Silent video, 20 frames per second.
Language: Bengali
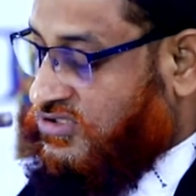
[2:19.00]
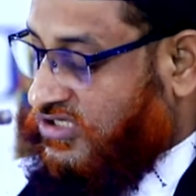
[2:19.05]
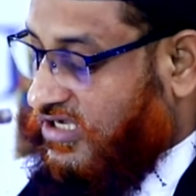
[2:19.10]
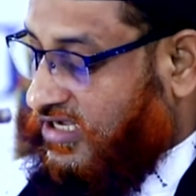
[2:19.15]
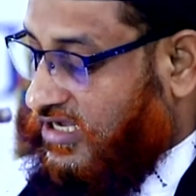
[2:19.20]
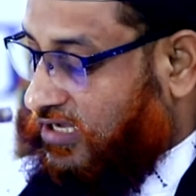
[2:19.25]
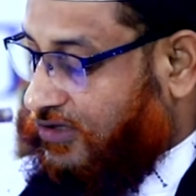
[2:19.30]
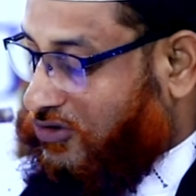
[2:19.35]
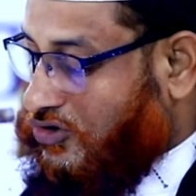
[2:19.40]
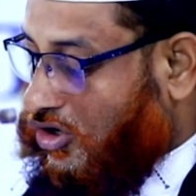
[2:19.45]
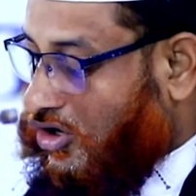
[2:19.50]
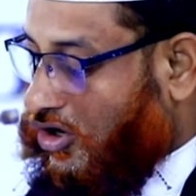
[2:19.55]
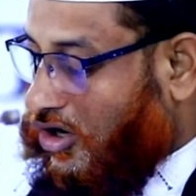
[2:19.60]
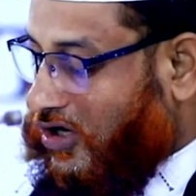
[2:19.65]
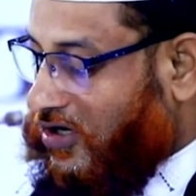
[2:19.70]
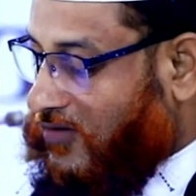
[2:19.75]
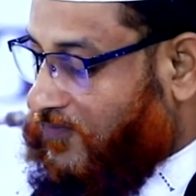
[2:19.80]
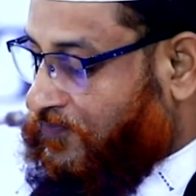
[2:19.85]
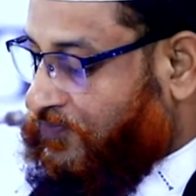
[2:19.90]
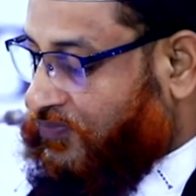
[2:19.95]
যেই
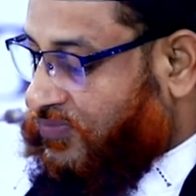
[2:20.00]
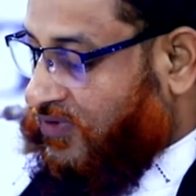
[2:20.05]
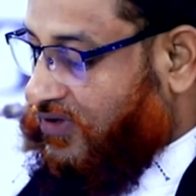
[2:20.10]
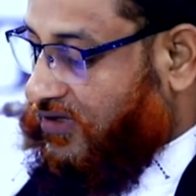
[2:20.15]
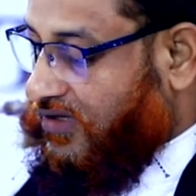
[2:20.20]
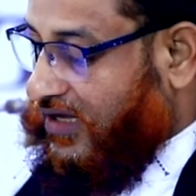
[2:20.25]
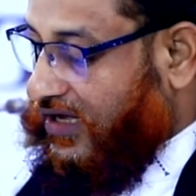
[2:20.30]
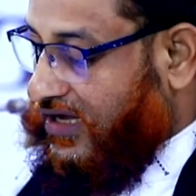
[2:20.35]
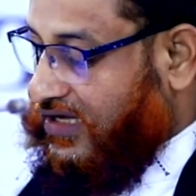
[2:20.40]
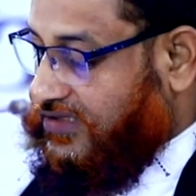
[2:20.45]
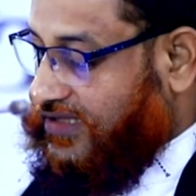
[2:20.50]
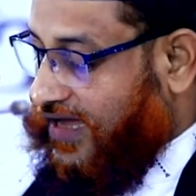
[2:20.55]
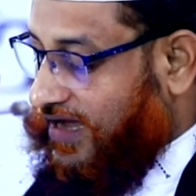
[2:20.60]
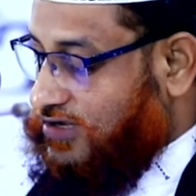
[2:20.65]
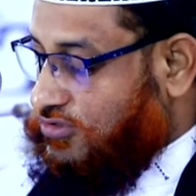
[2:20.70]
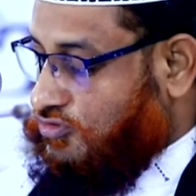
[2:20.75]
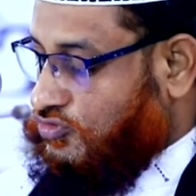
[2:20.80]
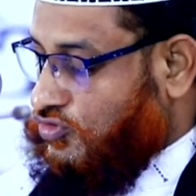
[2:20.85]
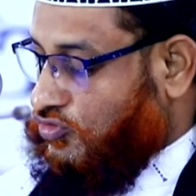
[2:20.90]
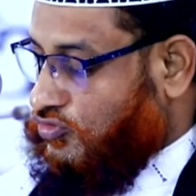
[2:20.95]
দল এই
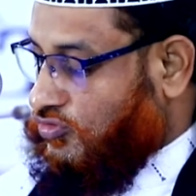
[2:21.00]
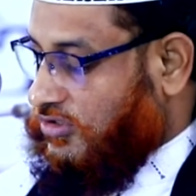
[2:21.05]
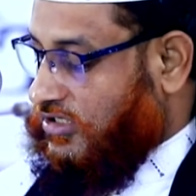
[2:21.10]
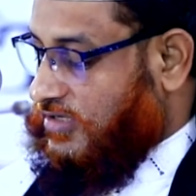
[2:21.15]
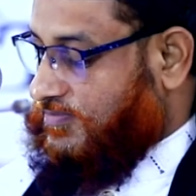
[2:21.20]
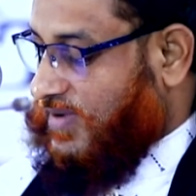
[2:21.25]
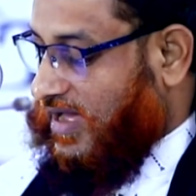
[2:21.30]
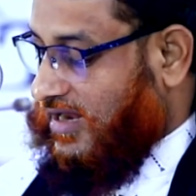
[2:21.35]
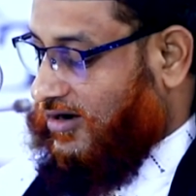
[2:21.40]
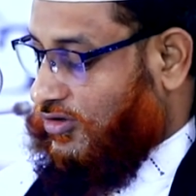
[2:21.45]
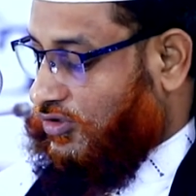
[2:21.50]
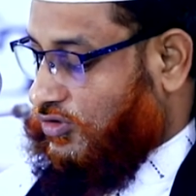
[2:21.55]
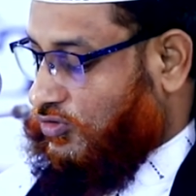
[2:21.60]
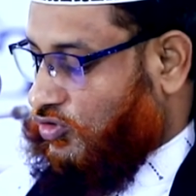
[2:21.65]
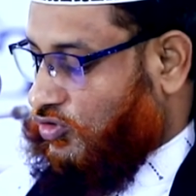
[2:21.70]
দায়িত্বগুলি পালন